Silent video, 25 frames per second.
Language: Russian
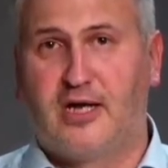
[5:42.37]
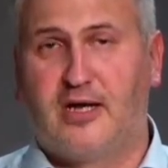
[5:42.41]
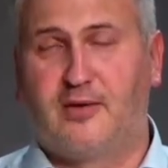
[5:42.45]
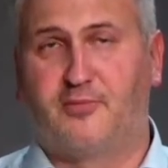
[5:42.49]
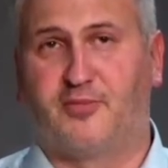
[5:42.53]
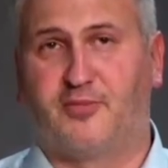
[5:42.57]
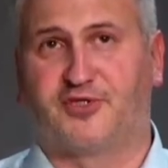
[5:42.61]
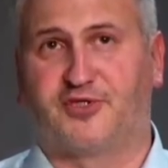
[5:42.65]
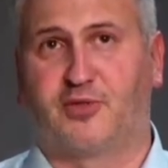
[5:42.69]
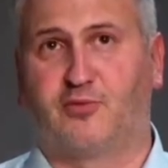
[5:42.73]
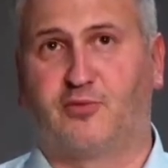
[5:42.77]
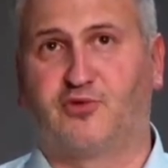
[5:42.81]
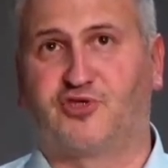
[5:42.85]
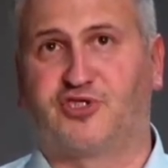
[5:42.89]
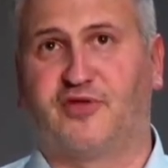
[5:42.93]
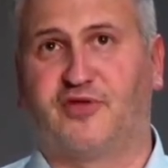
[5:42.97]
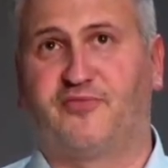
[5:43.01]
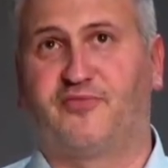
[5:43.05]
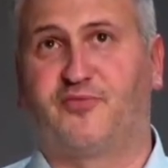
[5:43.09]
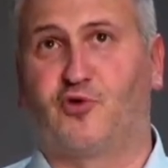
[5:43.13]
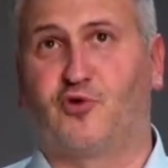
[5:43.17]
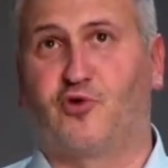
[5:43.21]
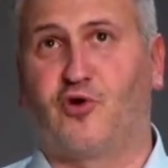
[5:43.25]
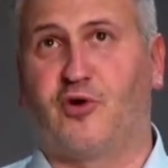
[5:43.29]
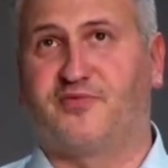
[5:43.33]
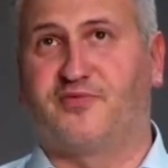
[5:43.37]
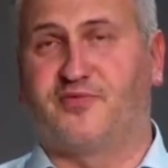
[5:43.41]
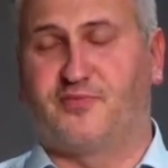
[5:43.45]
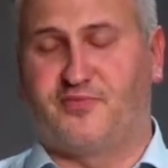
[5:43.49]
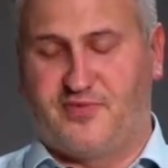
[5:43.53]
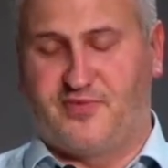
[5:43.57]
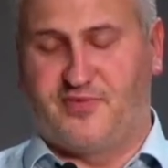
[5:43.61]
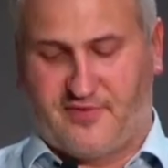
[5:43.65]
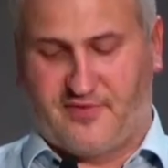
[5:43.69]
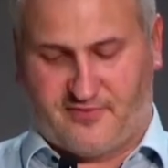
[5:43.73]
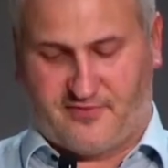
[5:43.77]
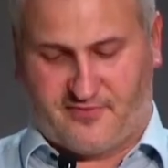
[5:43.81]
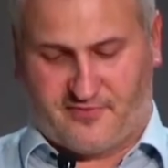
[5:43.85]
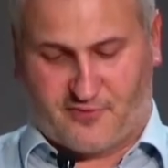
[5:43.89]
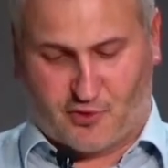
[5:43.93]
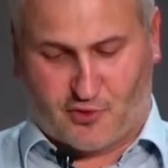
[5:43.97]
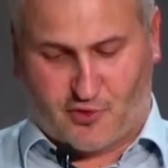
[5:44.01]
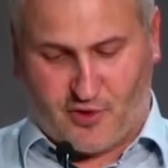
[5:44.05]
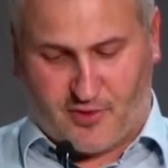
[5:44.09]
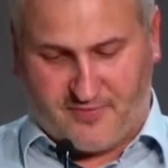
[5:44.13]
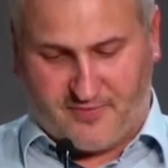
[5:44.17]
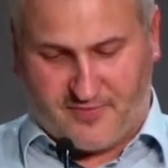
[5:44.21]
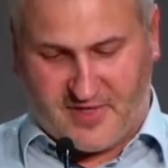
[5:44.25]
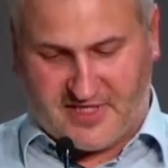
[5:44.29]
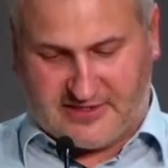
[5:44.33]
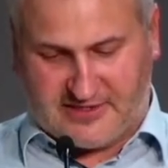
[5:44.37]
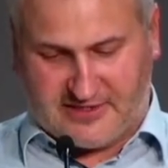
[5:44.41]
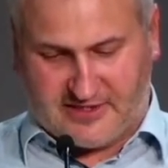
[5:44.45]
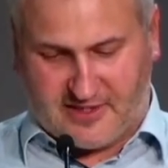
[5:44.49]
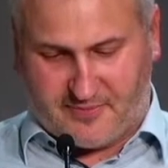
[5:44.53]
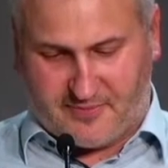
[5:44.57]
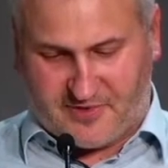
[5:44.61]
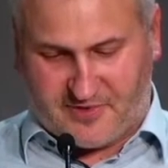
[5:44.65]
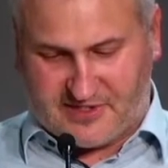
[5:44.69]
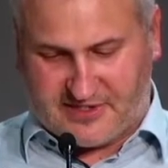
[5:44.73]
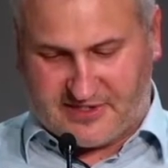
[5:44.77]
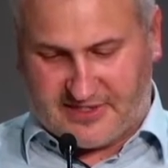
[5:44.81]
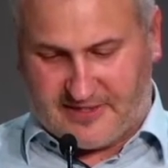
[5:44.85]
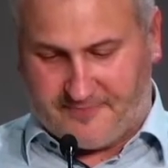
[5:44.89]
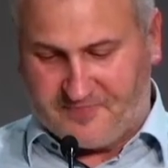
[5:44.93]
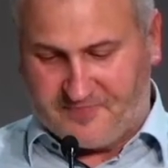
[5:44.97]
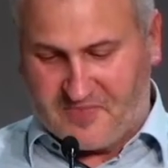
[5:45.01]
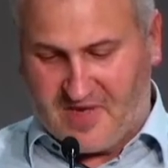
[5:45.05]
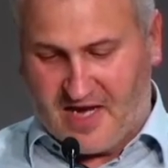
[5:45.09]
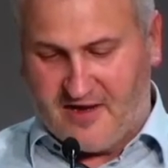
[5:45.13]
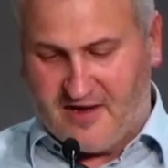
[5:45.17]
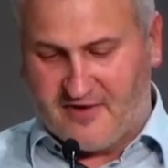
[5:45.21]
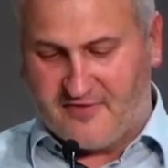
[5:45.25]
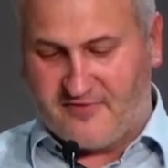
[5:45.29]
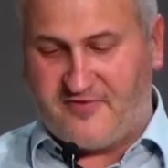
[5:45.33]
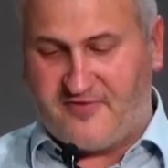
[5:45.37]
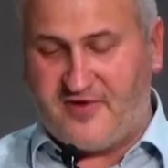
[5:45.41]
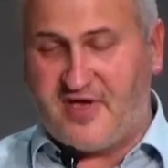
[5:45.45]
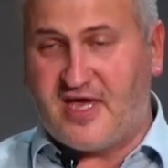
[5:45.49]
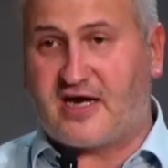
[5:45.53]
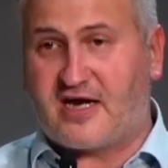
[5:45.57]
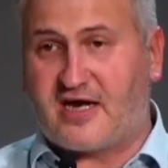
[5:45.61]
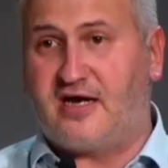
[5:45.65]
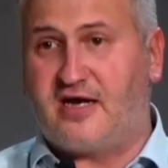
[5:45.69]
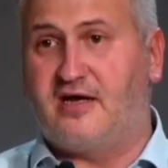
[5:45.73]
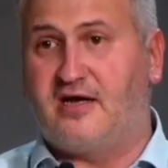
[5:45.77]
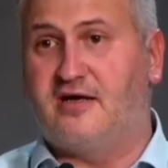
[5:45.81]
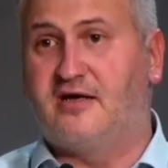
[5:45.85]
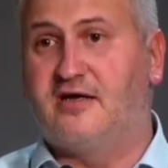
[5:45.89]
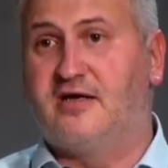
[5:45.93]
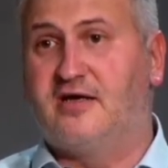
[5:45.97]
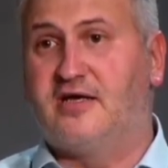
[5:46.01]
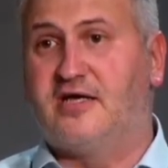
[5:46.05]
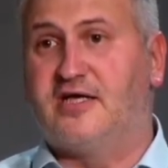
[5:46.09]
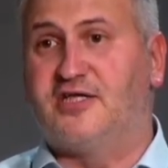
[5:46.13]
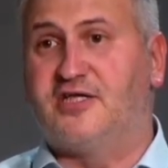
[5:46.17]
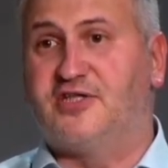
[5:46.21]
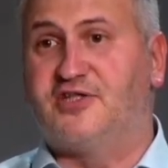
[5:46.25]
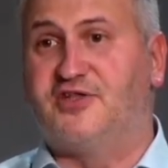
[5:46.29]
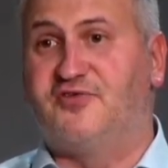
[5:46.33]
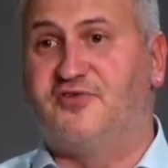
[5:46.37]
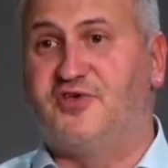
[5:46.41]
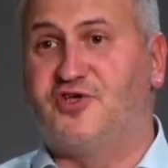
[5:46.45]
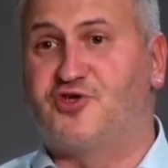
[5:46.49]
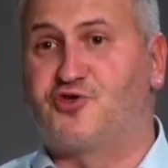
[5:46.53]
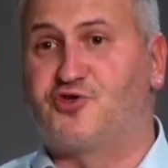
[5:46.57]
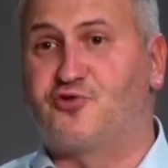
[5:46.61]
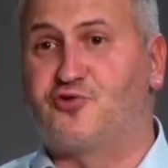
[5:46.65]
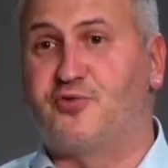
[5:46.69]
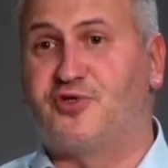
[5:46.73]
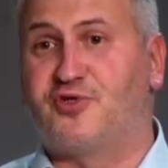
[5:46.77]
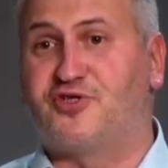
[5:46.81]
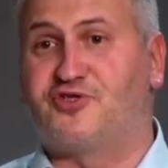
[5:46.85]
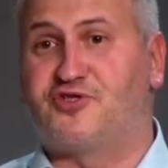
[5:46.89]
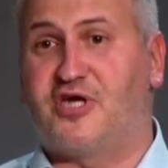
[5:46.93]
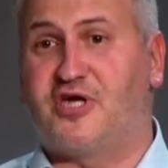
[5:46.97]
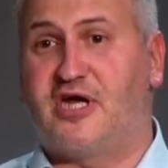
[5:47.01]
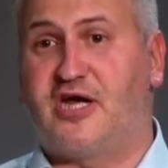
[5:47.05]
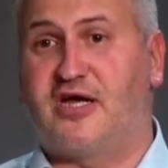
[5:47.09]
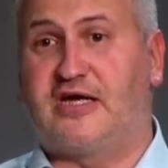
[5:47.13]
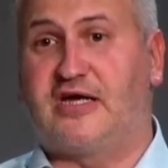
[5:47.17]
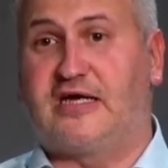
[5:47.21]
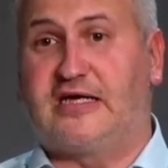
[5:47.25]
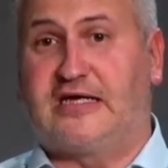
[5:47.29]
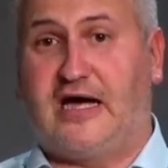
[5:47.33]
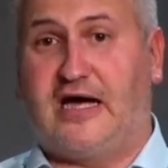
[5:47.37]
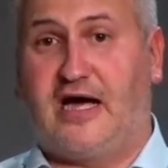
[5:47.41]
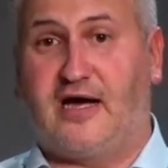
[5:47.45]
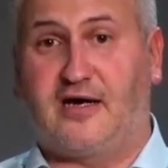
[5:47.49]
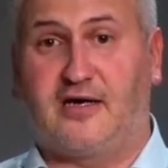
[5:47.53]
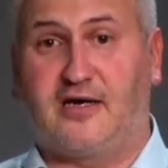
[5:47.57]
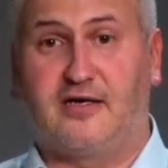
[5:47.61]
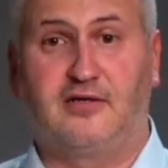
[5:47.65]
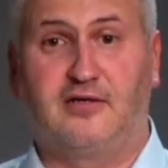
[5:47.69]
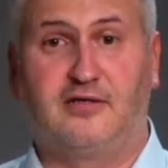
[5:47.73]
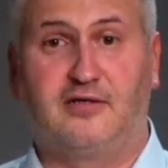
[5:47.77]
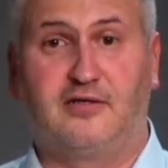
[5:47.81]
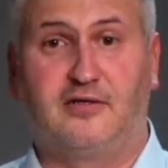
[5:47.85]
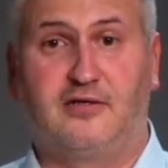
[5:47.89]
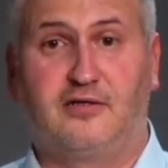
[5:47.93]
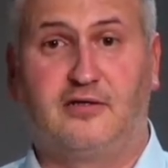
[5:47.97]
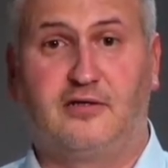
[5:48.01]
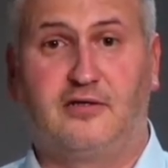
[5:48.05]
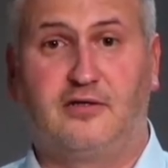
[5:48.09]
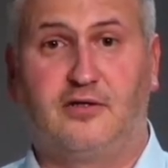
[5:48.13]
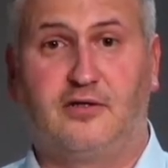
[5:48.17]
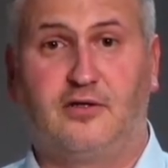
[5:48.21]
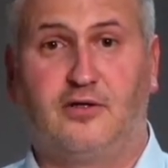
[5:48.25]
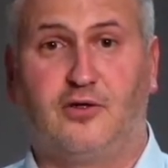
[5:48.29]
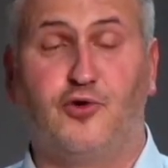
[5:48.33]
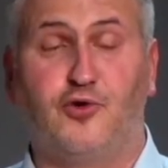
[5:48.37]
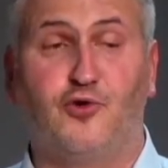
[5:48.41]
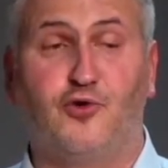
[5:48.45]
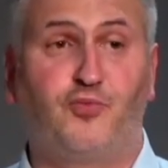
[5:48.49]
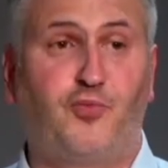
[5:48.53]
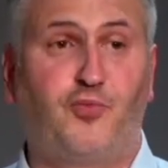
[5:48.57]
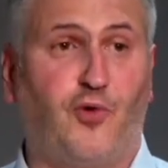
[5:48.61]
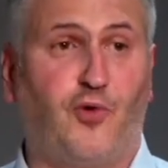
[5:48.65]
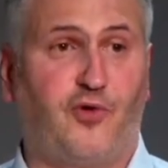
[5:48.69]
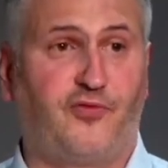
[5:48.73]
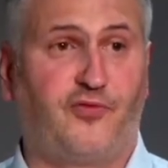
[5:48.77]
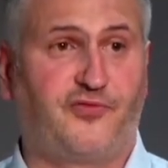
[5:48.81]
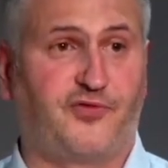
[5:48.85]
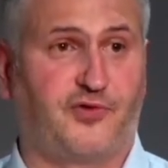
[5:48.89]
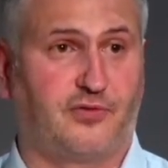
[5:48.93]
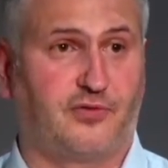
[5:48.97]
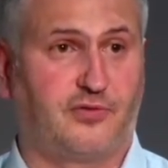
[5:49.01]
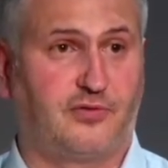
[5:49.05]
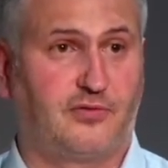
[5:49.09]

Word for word: Потому что в другом, в другом месте написано «вера, движущая как любовью.